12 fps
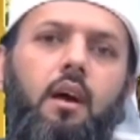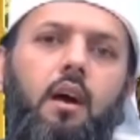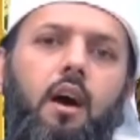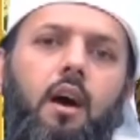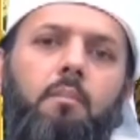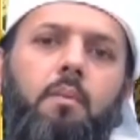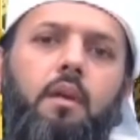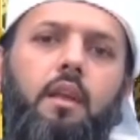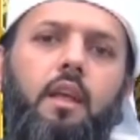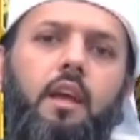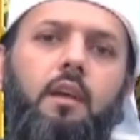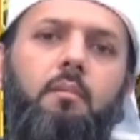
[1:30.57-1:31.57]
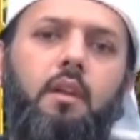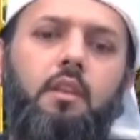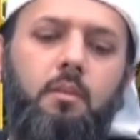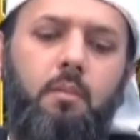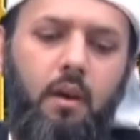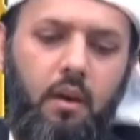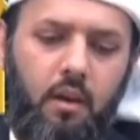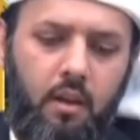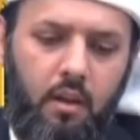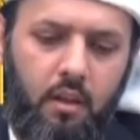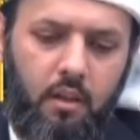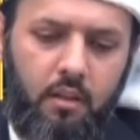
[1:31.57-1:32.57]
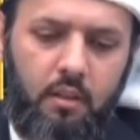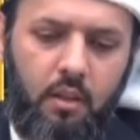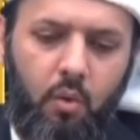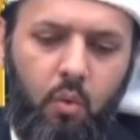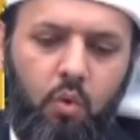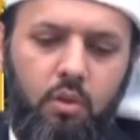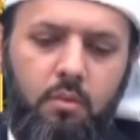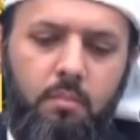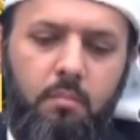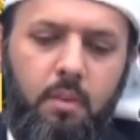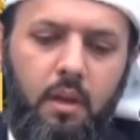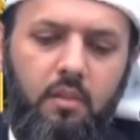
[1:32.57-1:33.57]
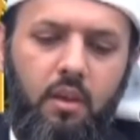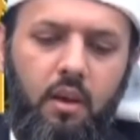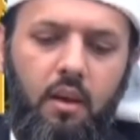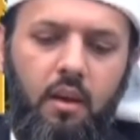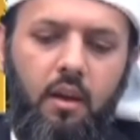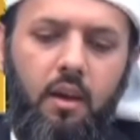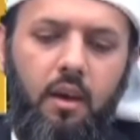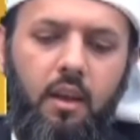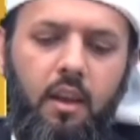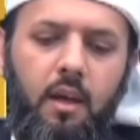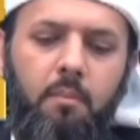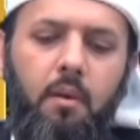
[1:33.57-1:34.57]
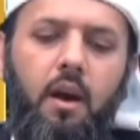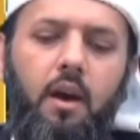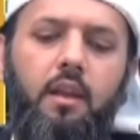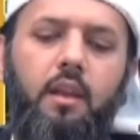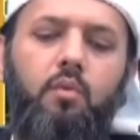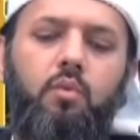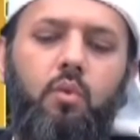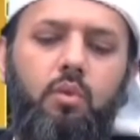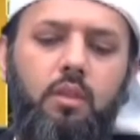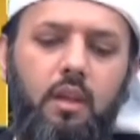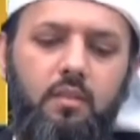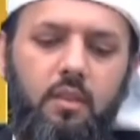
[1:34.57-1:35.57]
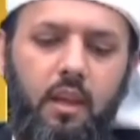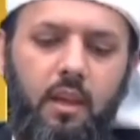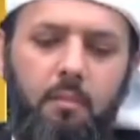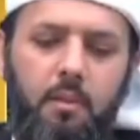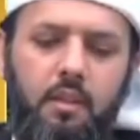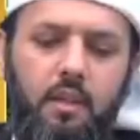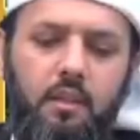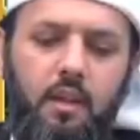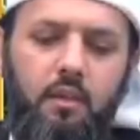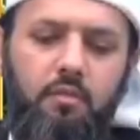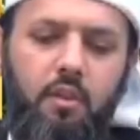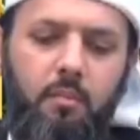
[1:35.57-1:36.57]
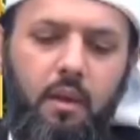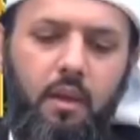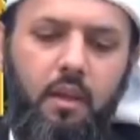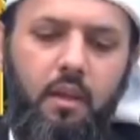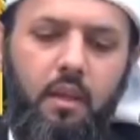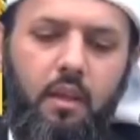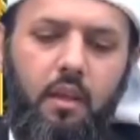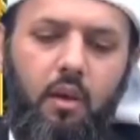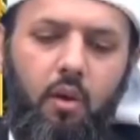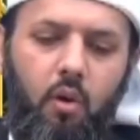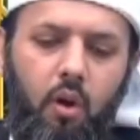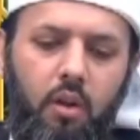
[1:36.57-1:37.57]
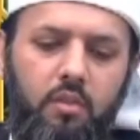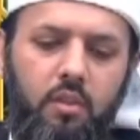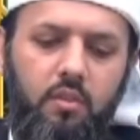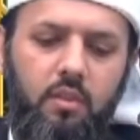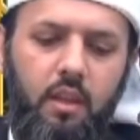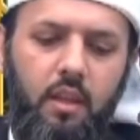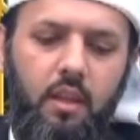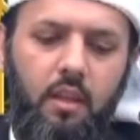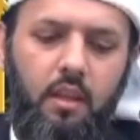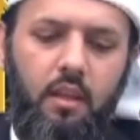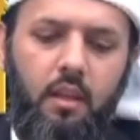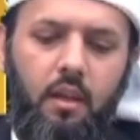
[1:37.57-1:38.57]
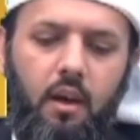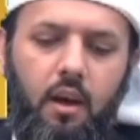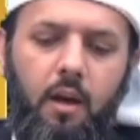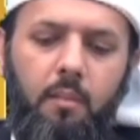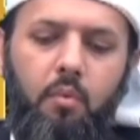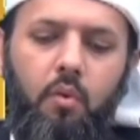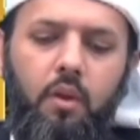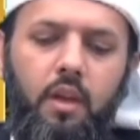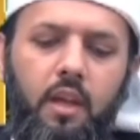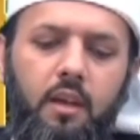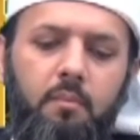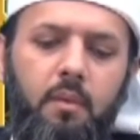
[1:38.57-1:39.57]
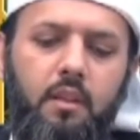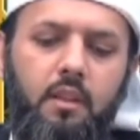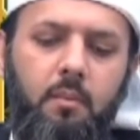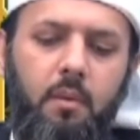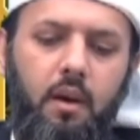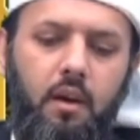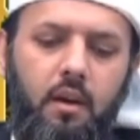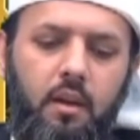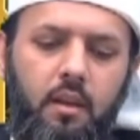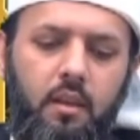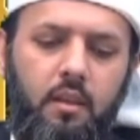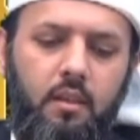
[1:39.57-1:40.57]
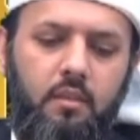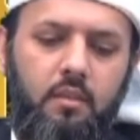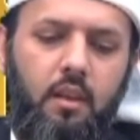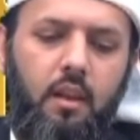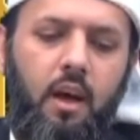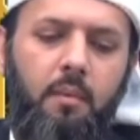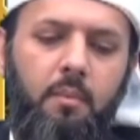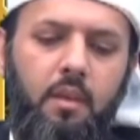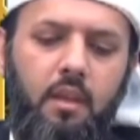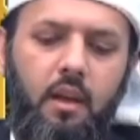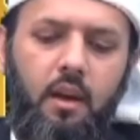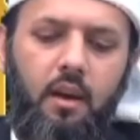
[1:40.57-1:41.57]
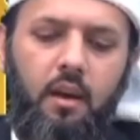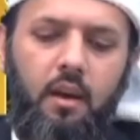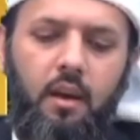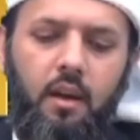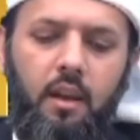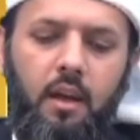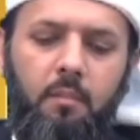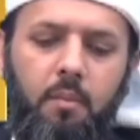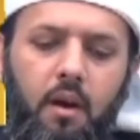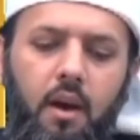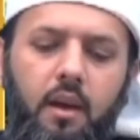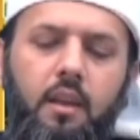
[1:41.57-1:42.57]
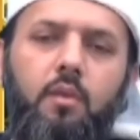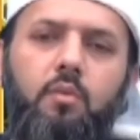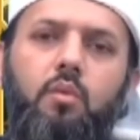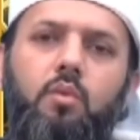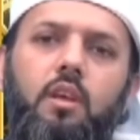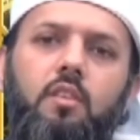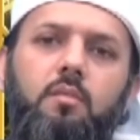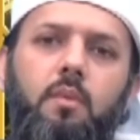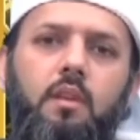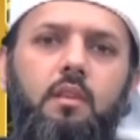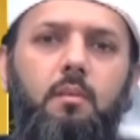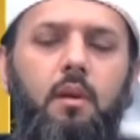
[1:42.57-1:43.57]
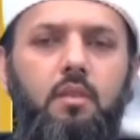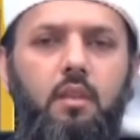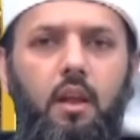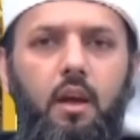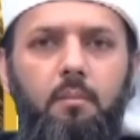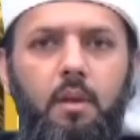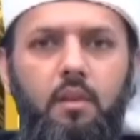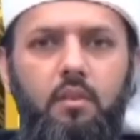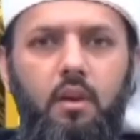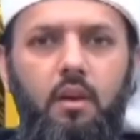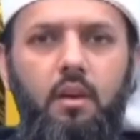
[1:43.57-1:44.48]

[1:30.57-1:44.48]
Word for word: आप पर एक मरतबा दरूद भेजा अल्लाह पाक ने उसको दस रहमतें अता फरमाईं और जिसने आपको एक मरतबा सलाम किया अल्लाह पाक ने उसको दस मरतबा सलाम भेजा